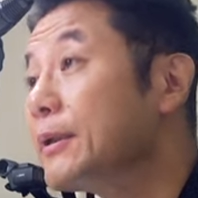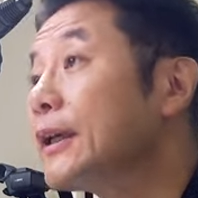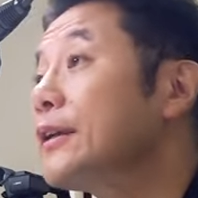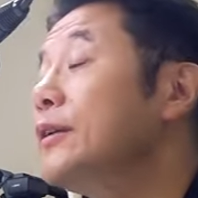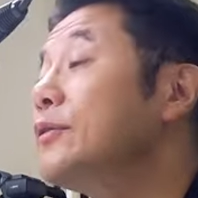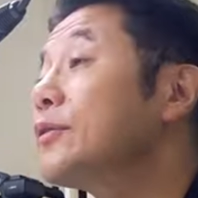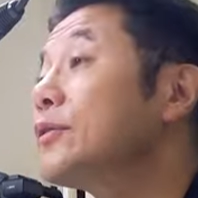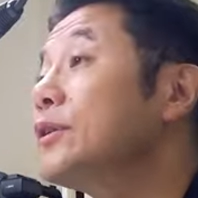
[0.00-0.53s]
村
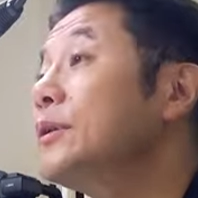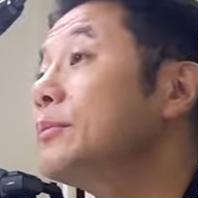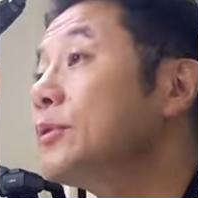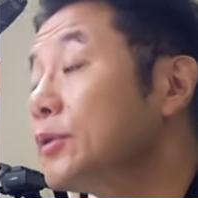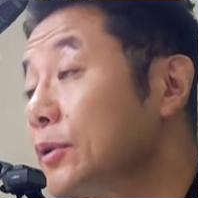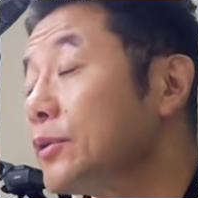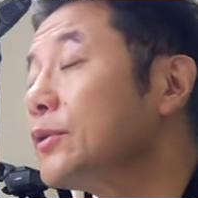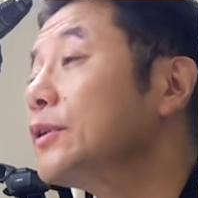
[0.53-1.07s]
金属に
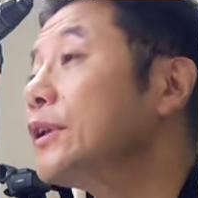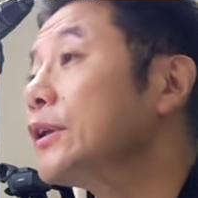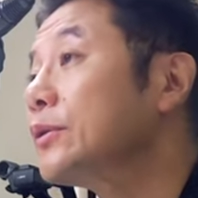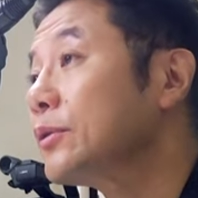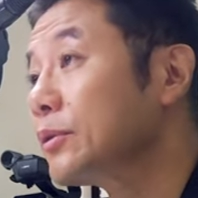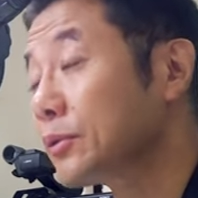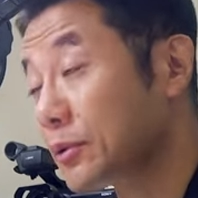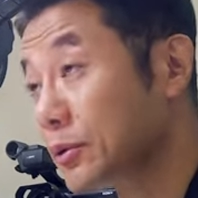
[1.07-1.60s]
戻るってい
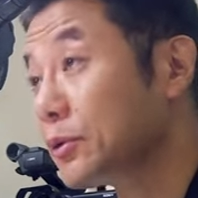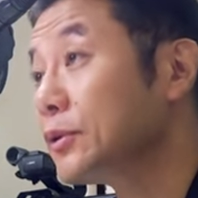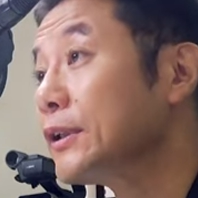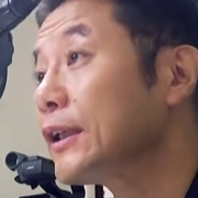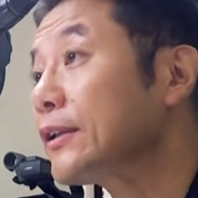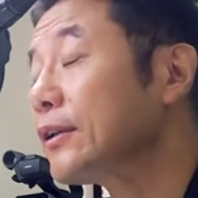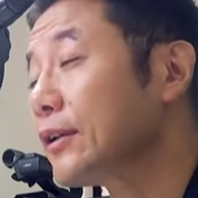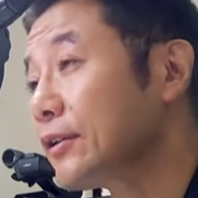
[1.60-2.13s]
うこと
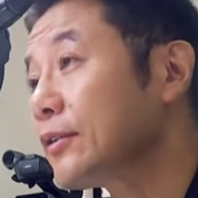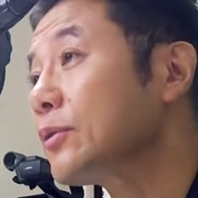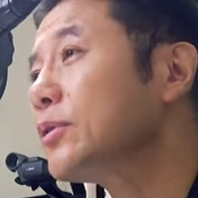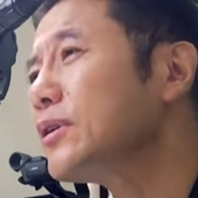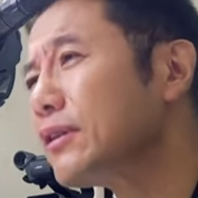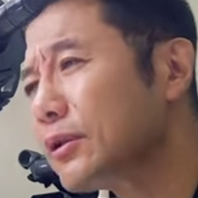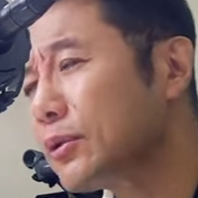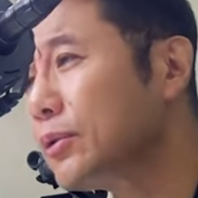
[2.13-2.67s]
になったわけですね
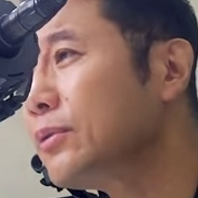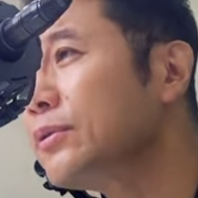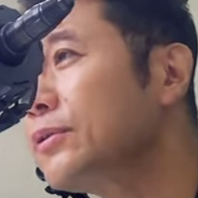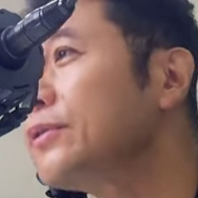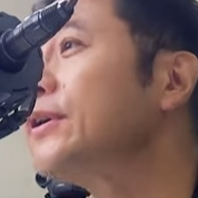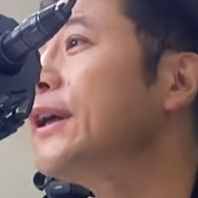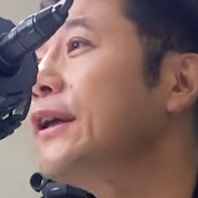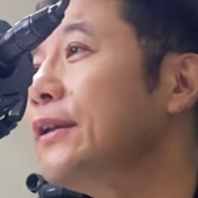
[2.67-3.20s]
これはど
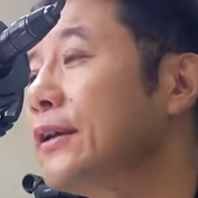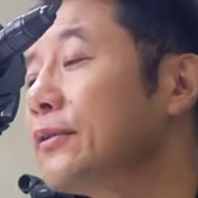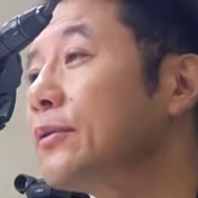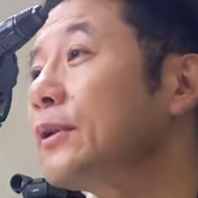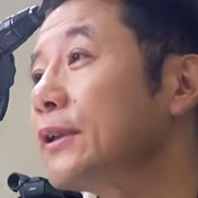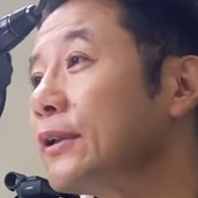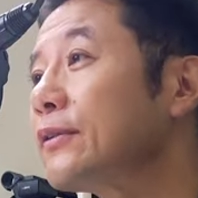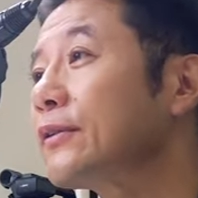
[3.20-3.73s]
ういう経緯で
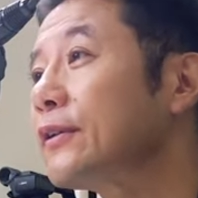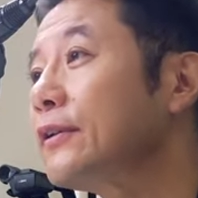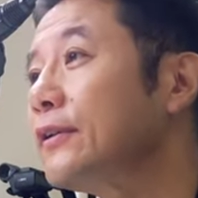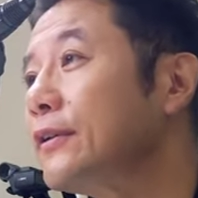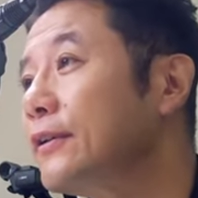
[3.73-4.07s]
そうなったんですか、